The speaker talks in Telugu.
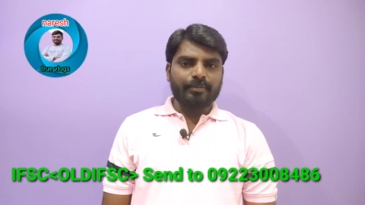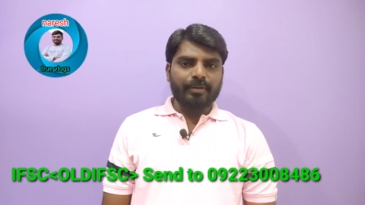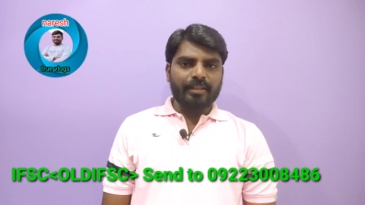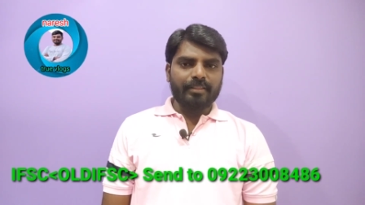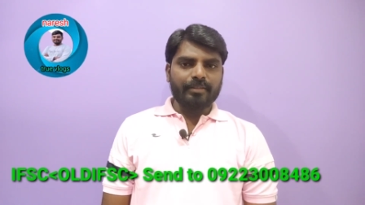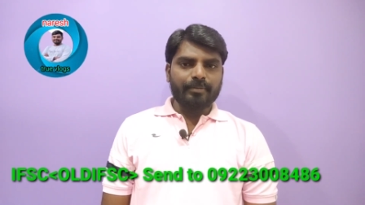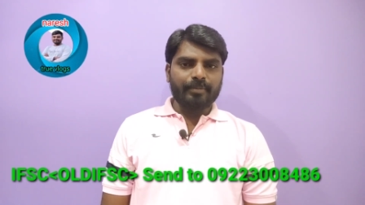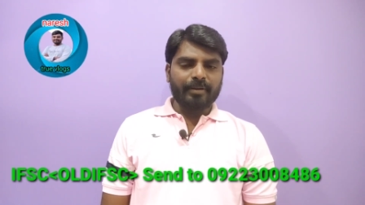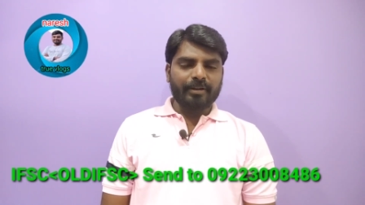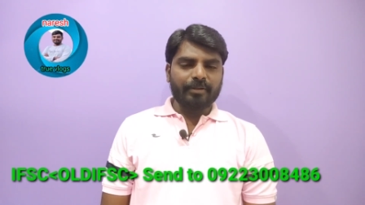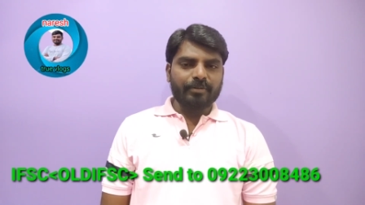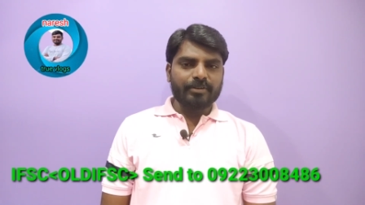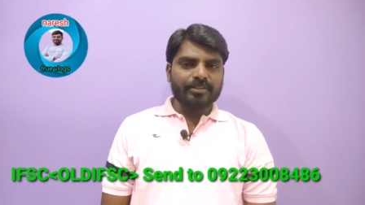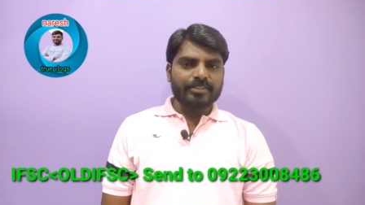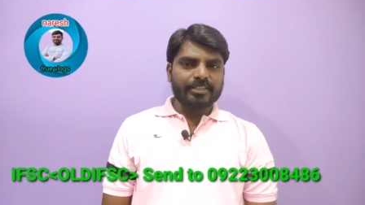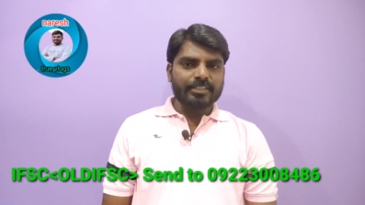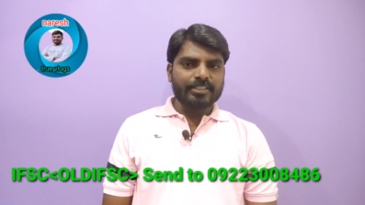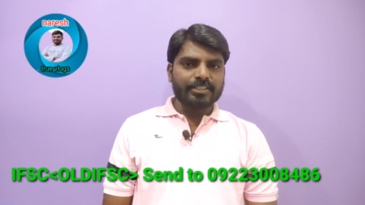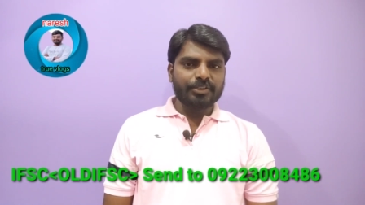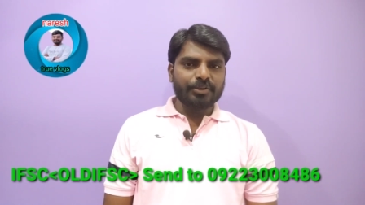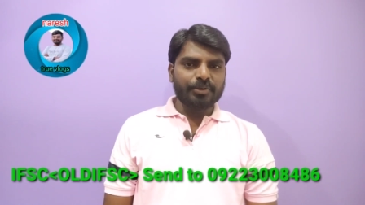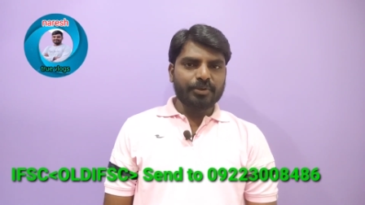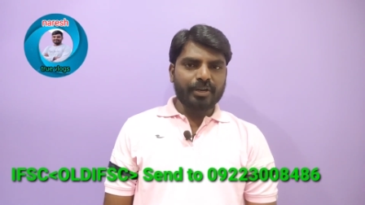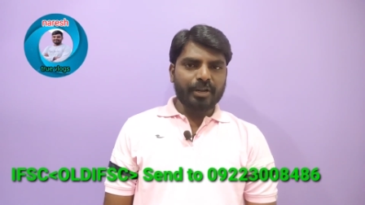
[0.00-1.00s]
అది మనకు
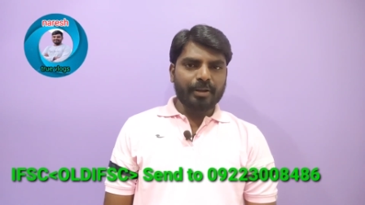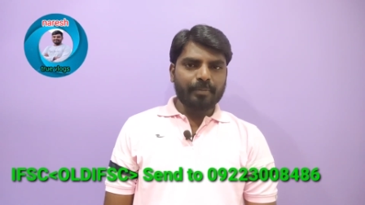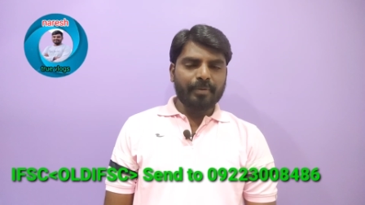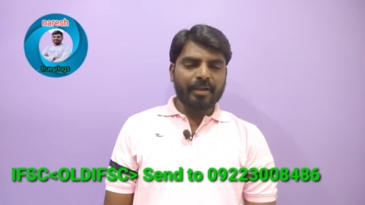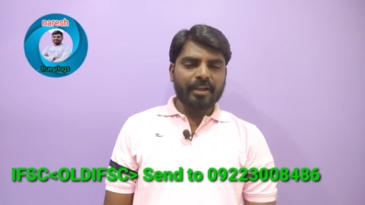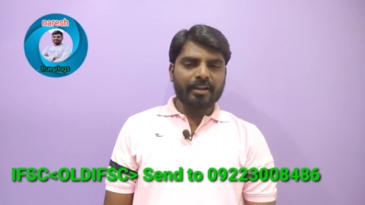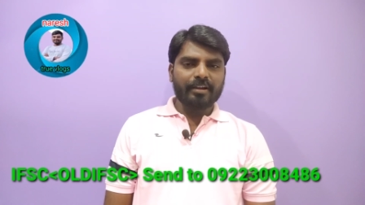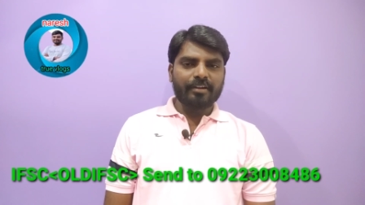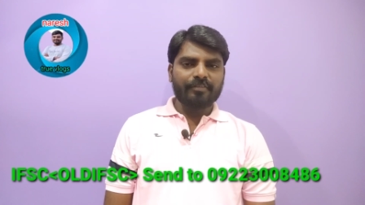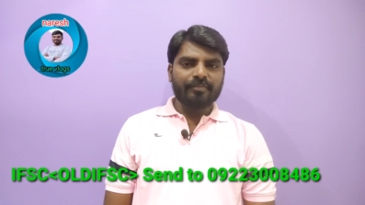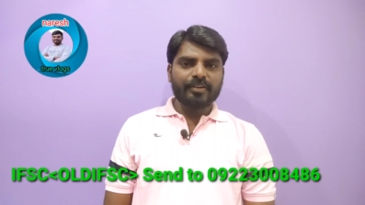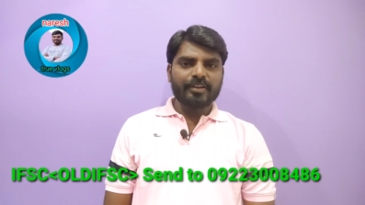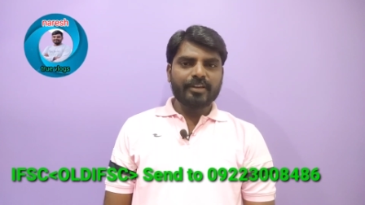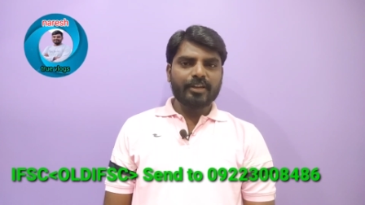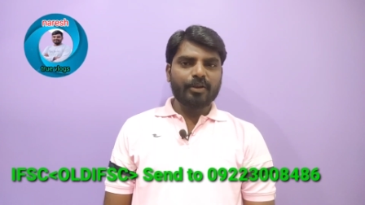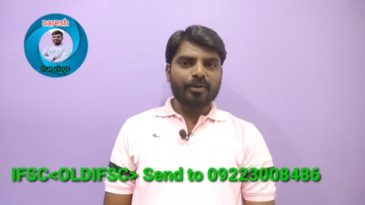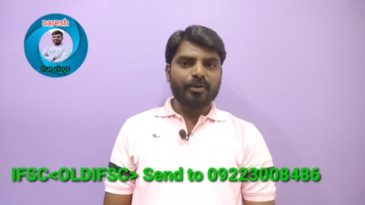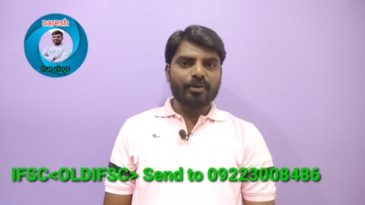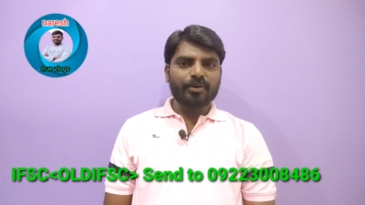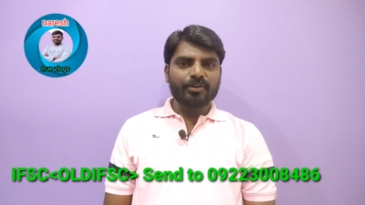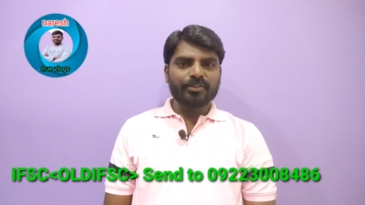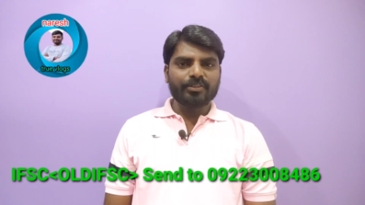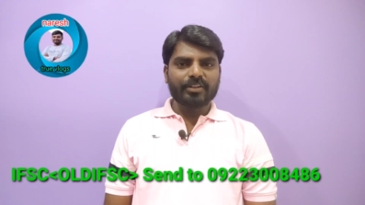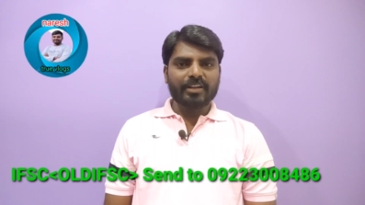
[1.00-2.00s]
వచ్చేసి యూనియన్ బ్యాంక్ ఆఫ్ ఇండియా
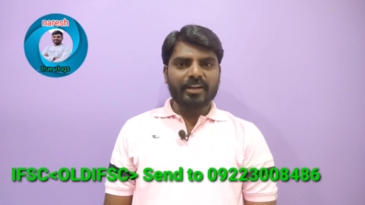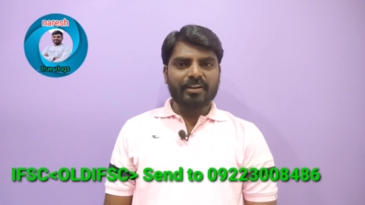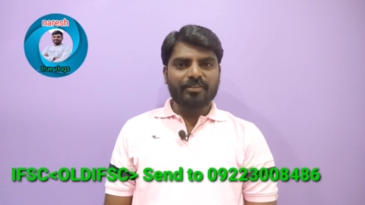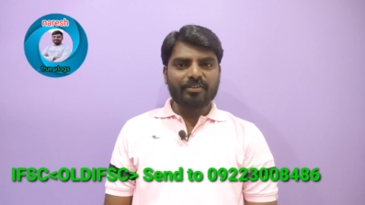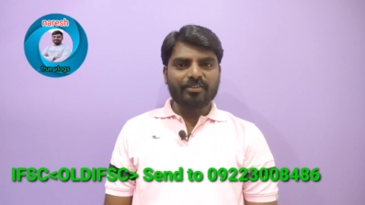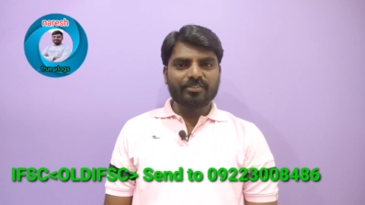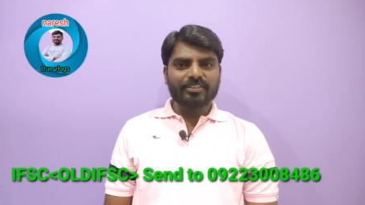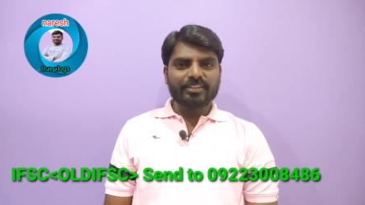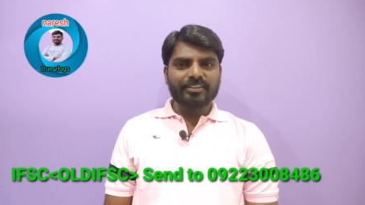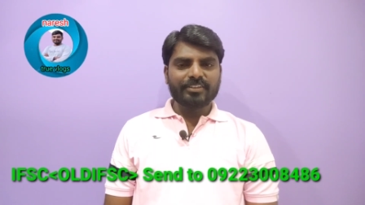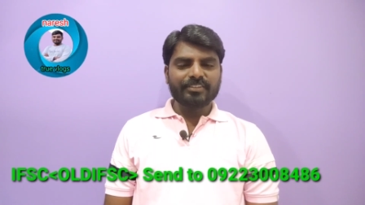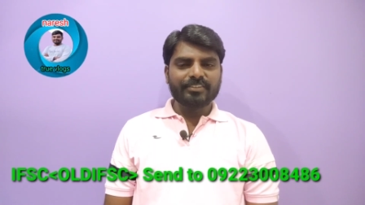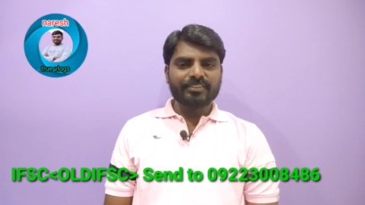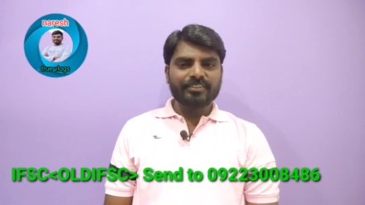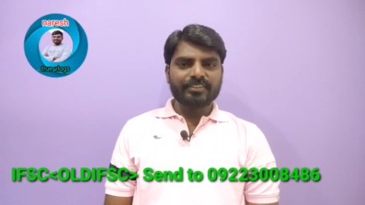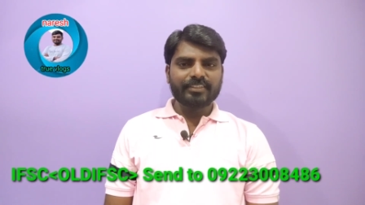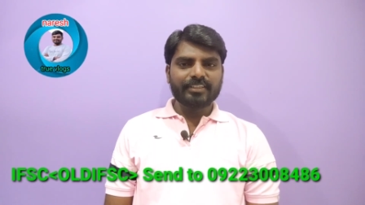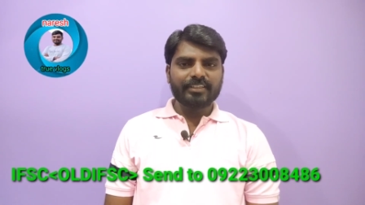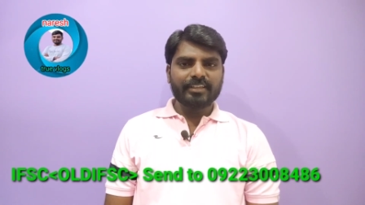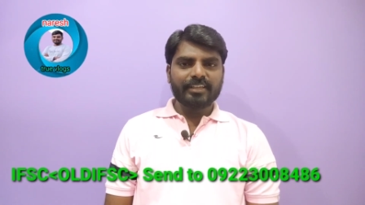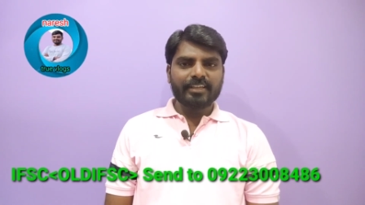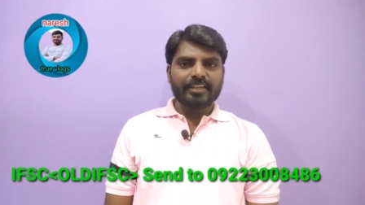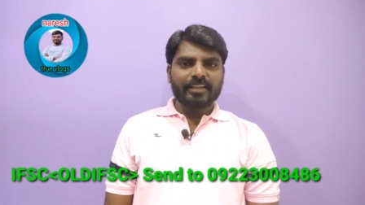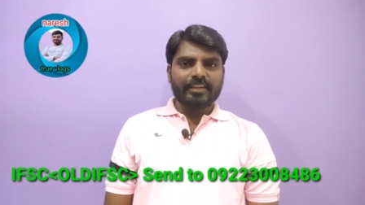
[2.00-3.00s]
లోగోతో రావడం
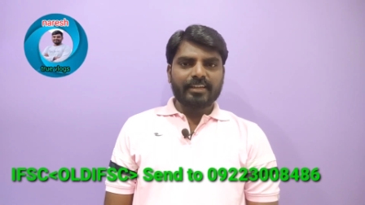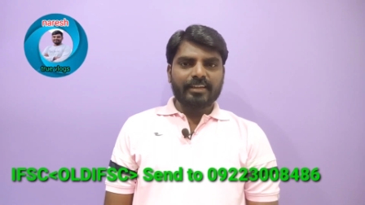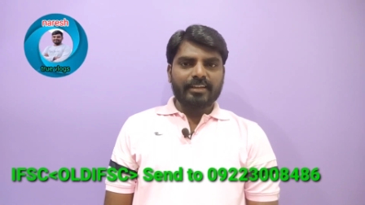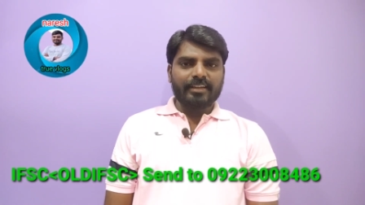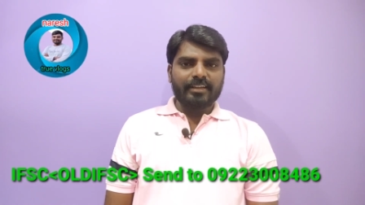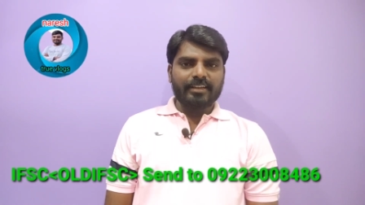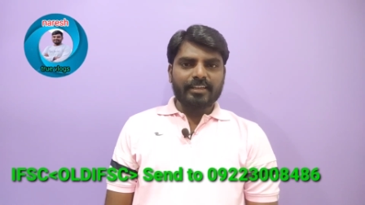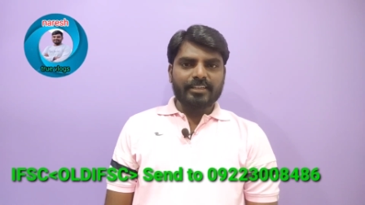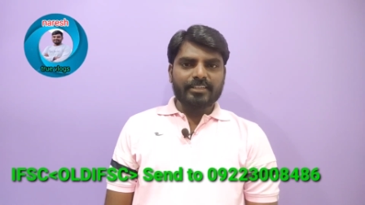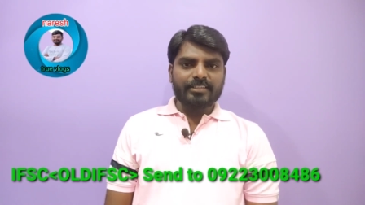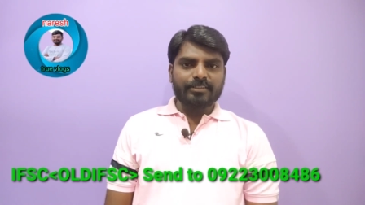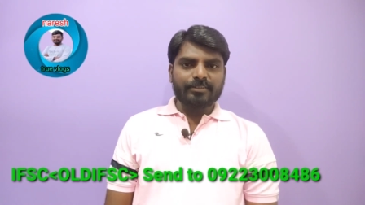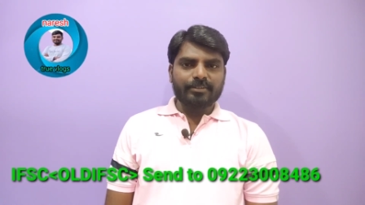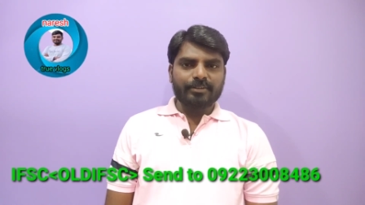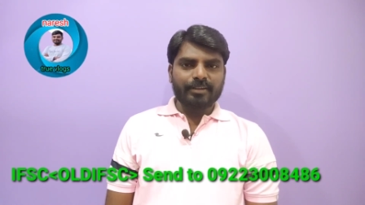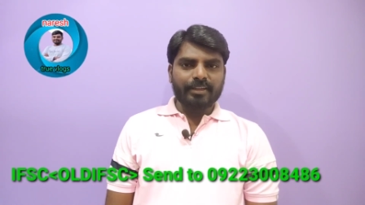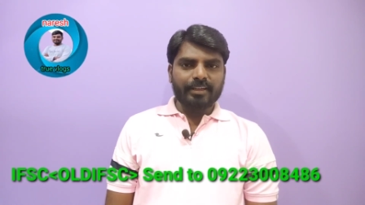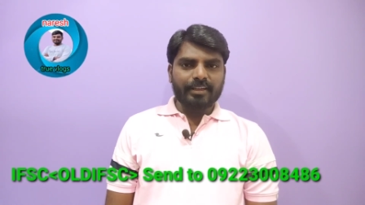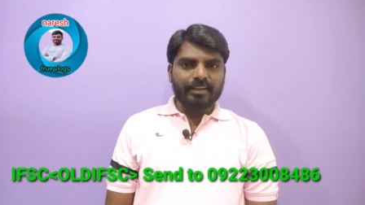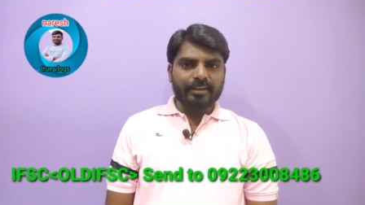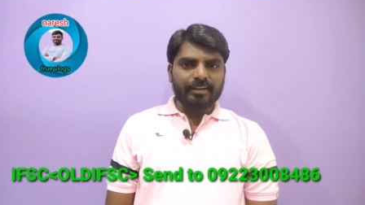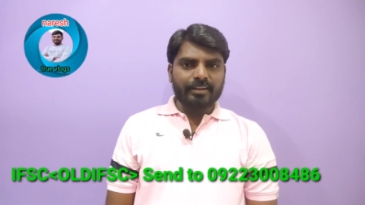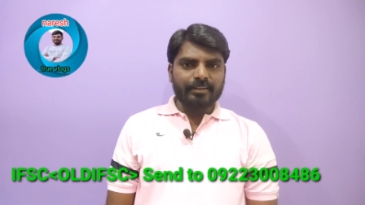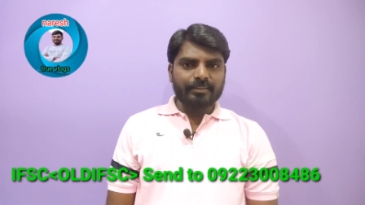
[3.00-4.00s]
జరుగుతుంది నెక్స్ట్
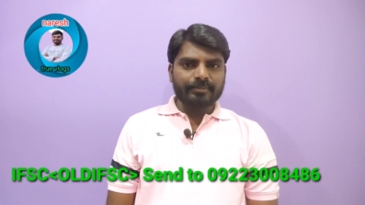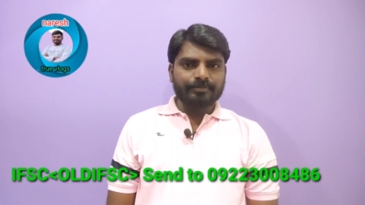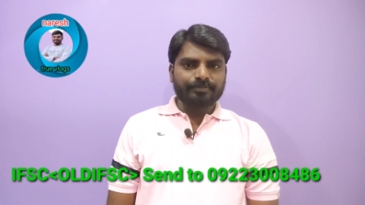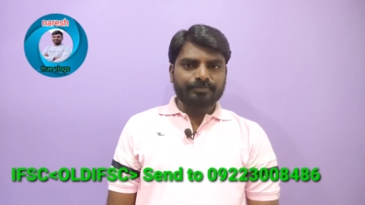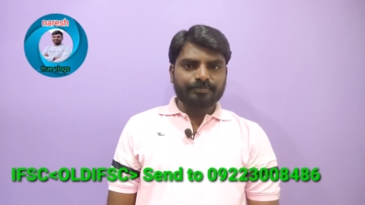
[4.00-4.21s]
ఇంకా